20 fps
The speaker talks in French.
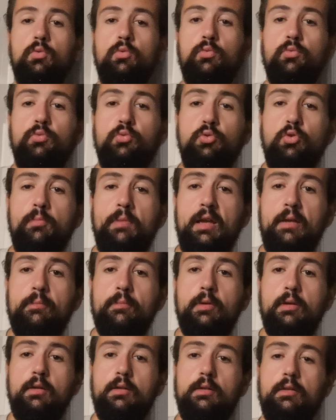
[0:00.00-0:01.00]

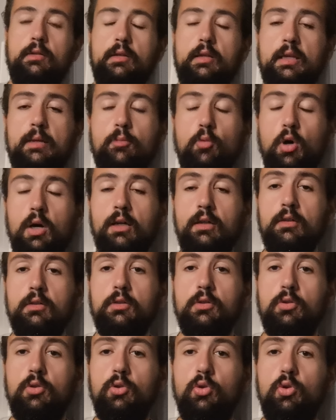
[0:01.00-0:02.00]
Vous-même et moi
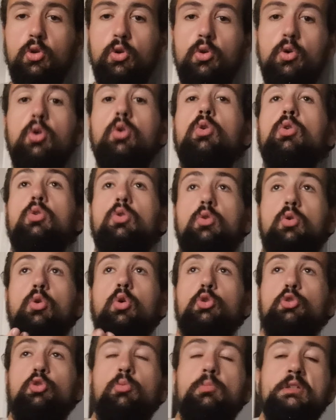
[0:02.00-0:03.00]

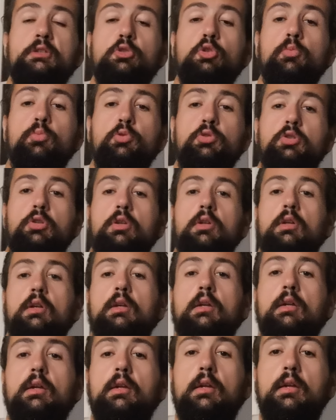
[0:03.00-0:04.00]
aurions mis ce but
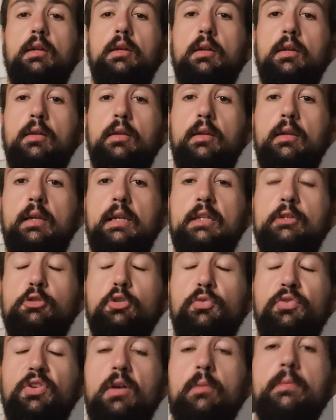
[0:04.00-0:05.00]

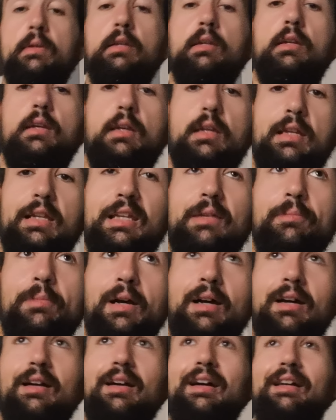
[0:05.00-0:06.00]
les yeux fermés et les
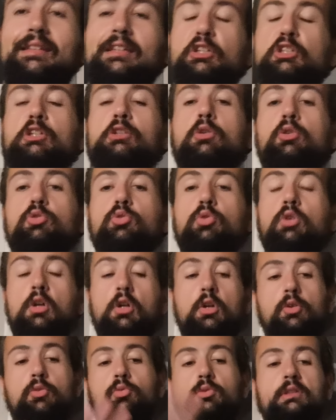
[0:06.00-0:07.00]
mains attachées dans le dos.
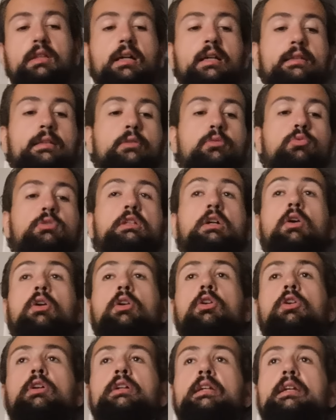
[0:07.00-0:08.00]
Donc arrêtez de nous dire
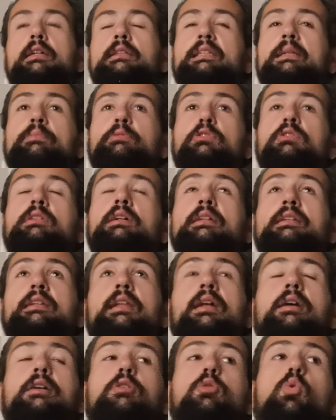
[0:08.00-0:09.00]
oh là là, il est exceptionnel,
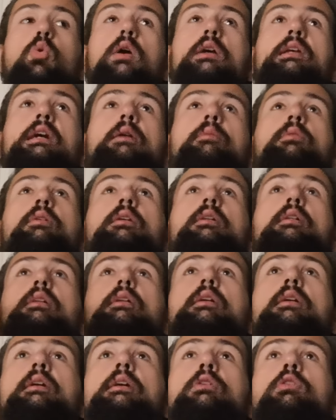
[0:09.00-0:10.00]
il est incroyable.
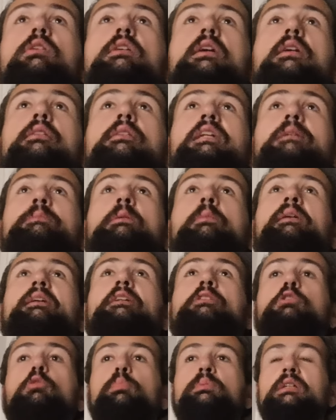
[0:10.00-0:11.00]
Et regardez, il n'a pas
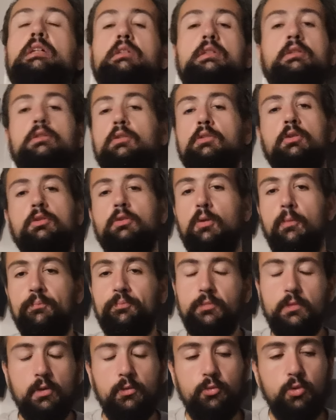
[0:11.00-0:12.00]
marqué sur penalty. Non, non, non,
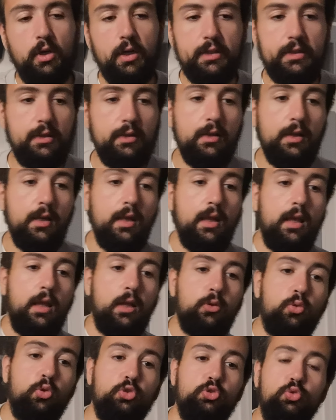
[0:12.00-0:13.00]
faut arrêter.
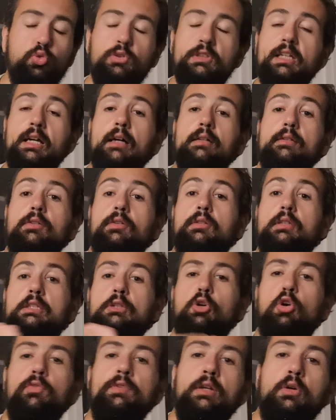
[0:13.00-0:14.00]
Donc Stuttgart
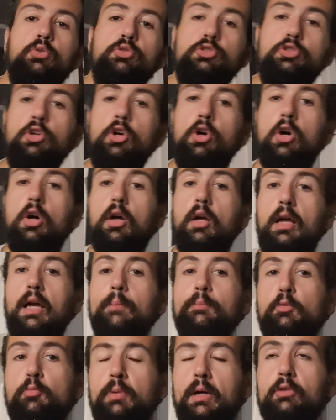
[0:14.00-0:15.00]
qui revient au score,
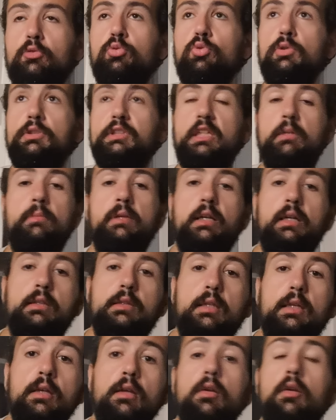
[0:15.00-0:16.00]
un but partout, c'est
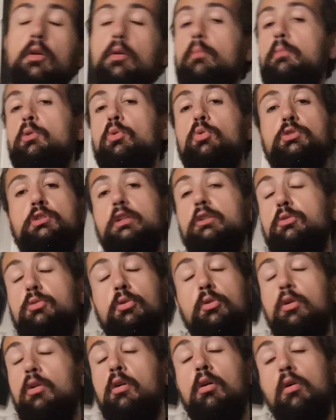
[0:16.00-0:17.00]
mérité, mais on sait
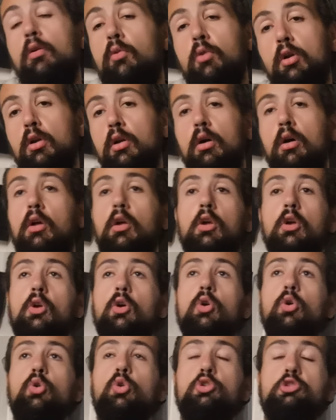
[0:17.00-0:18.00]
que euh, voilà,
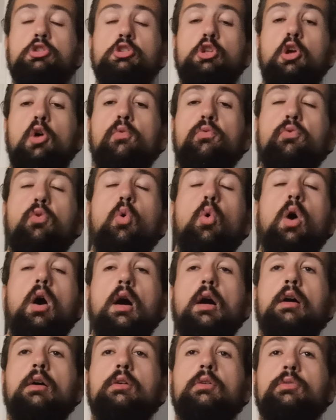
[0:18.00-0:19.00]
le
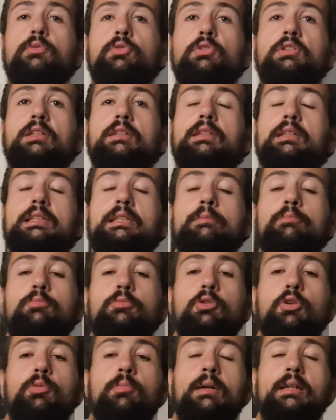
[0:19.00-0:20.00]
sang-froid de cette
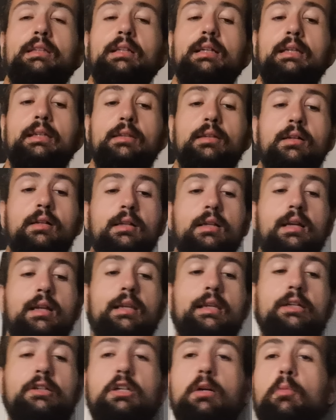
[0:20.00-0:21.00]
équipe de Madrid,
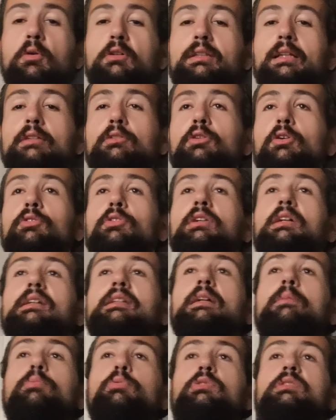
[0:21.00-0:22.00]
les commentateurs de
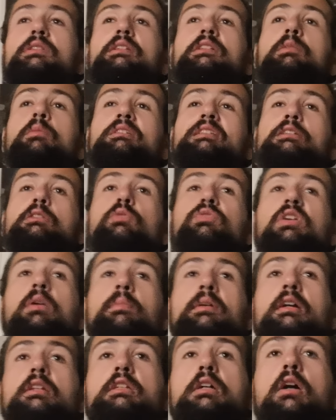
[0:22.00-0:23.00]
Canal+ qui commencent à
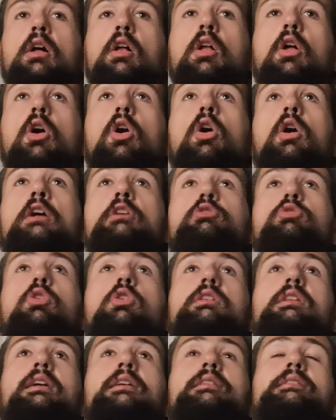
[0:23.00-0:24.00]
s'enflammer à dire "Oh, ils sont
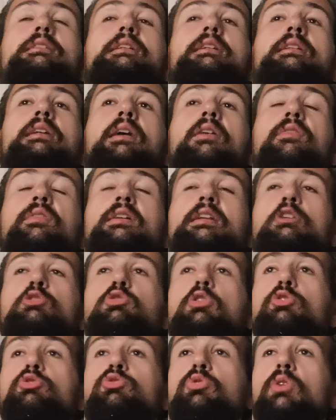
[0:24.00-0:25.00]
en train de s'énerver les
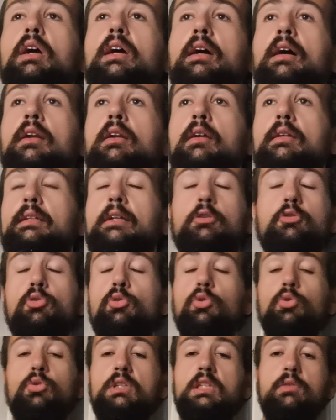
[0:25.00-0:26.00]
joueurs du Real, il y a
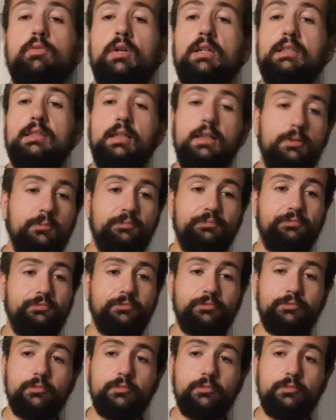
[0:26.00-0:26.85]
que eux qui voient ça."